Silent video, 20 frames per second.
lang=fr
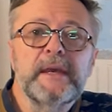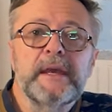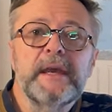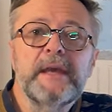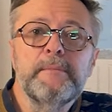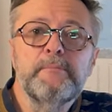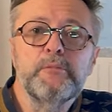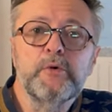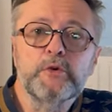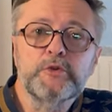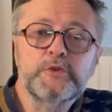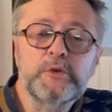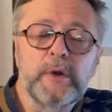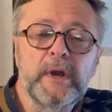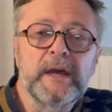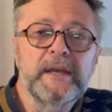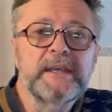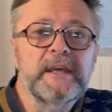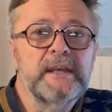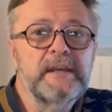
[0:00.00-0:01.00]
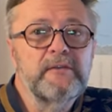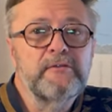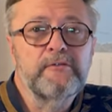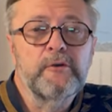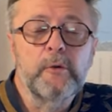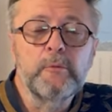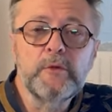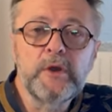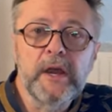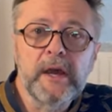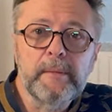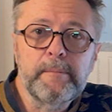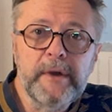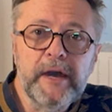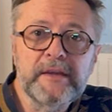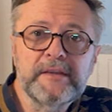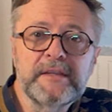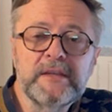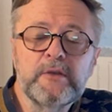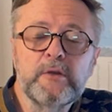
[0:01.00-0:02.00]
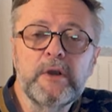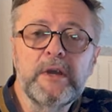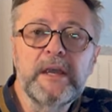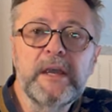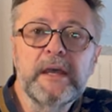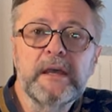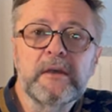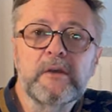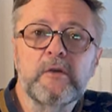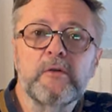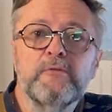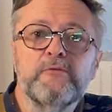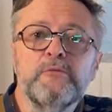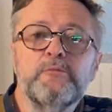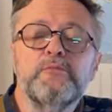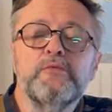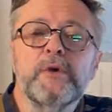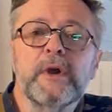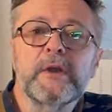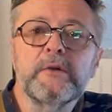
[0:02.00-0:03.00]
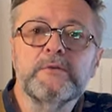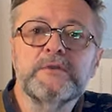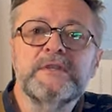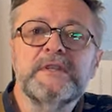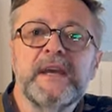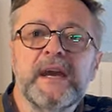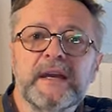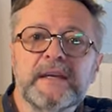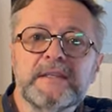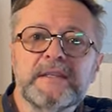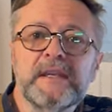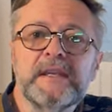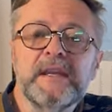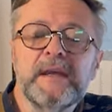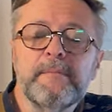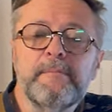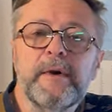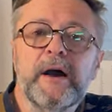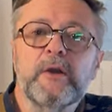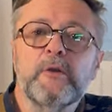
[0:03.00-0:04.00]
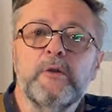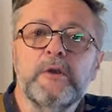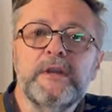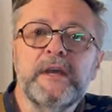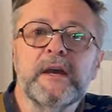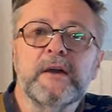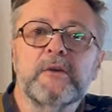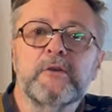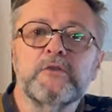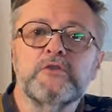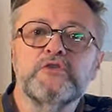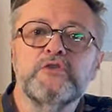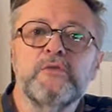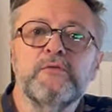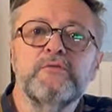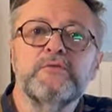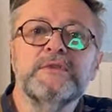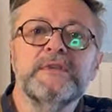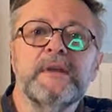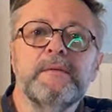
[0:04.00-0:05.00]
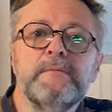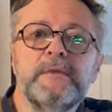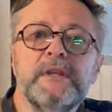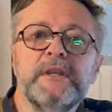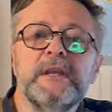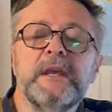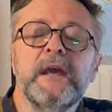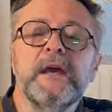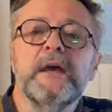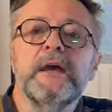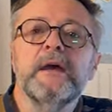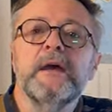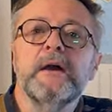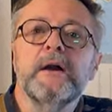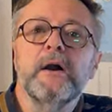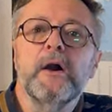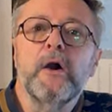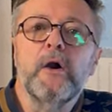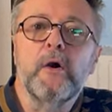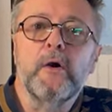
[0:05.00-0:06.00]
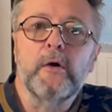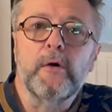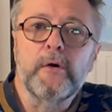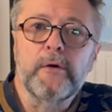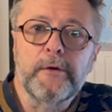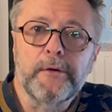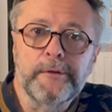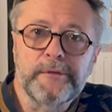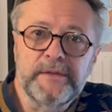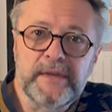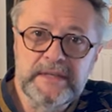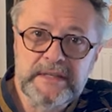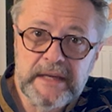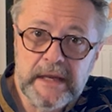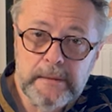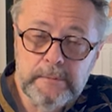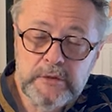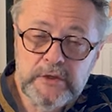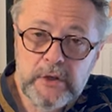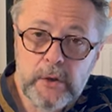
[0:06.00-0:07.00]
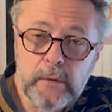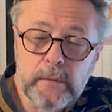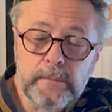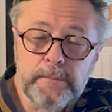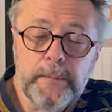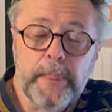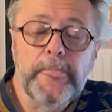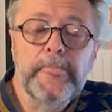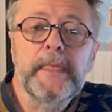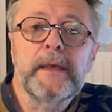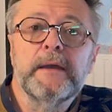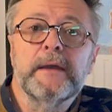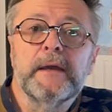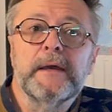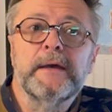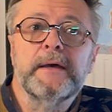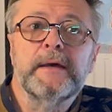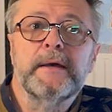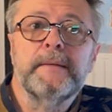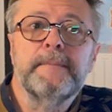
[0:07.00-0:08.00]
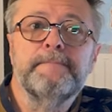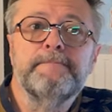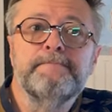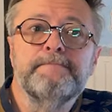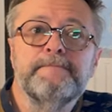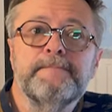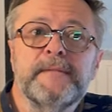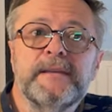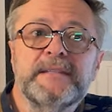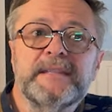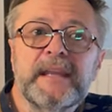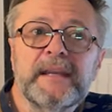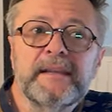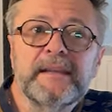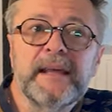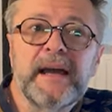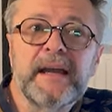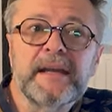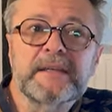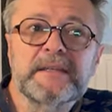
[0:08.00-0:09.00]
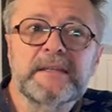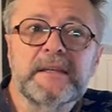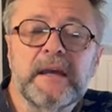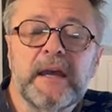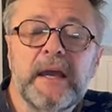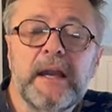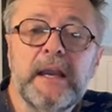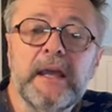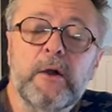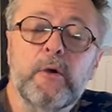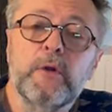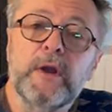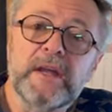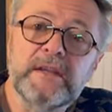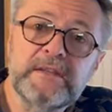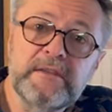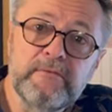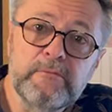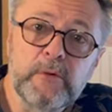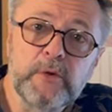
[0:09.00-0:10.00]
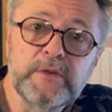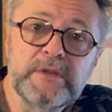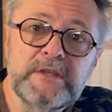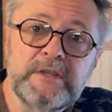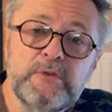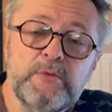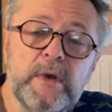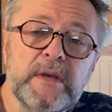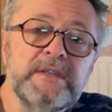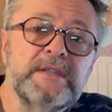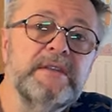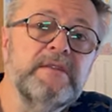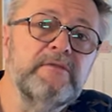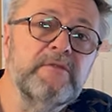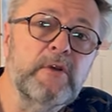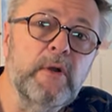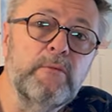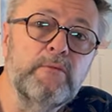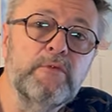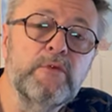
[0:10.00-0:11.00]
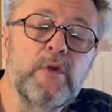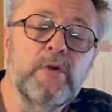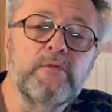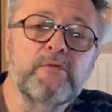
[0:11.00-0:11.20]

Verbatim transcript: et pour cela, il y a des formulaires particuliers que vous pourrez aussi accéder par le lien que je vous ai mis en description. Euh, cette taxe, elle est relativement dissuasive, comme vous le